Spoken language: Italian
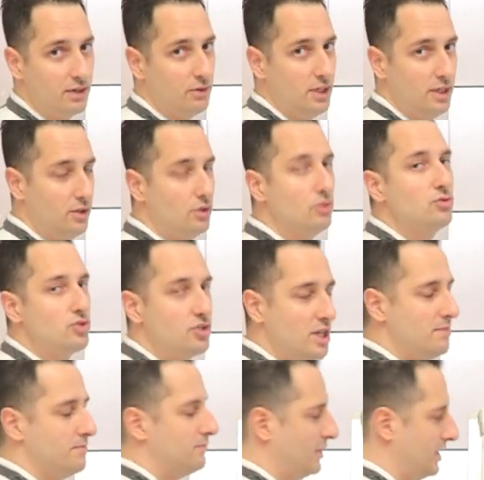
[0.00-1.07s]
quindi non
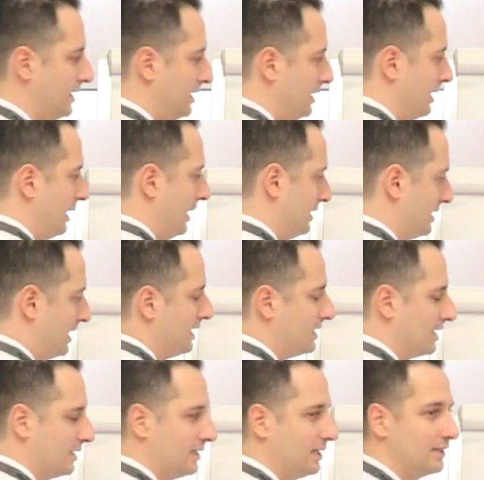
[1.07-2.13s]
sempre andrà
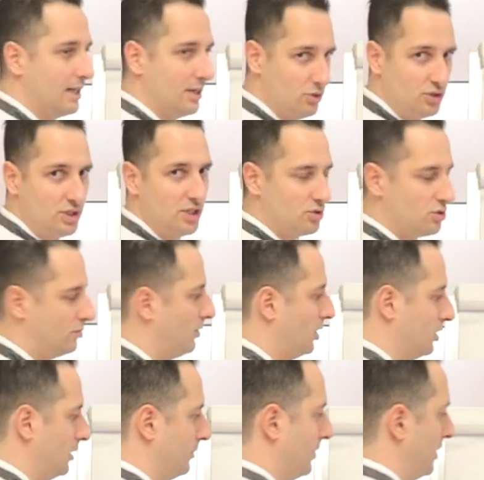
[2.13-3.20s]
idratata allo stesso
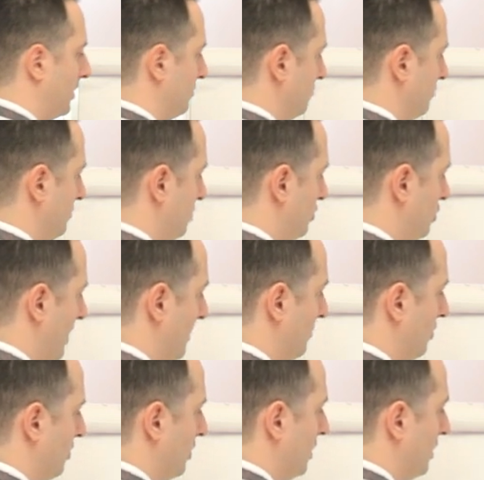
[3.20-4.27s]
modo, però
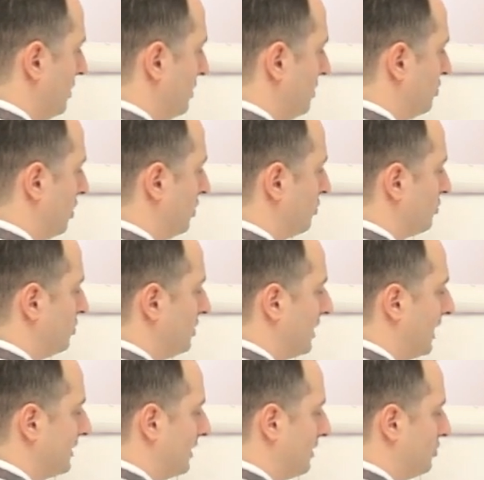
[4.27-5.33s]
diciamo di solito si
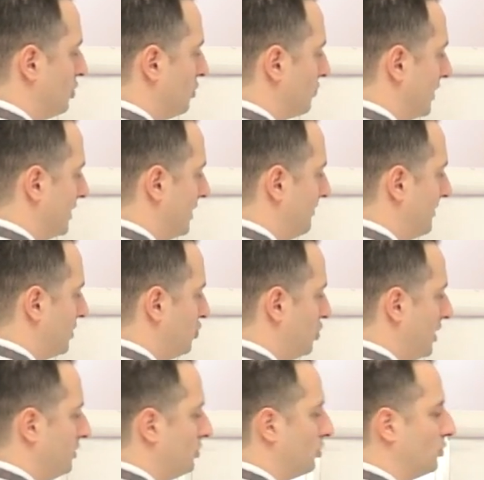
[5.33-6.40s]
idrata al
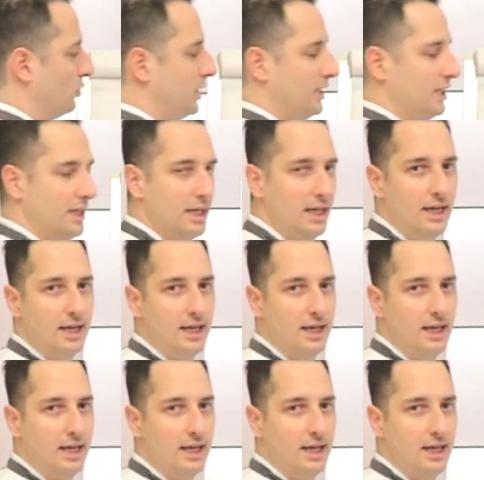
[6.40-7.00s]
50%, quindi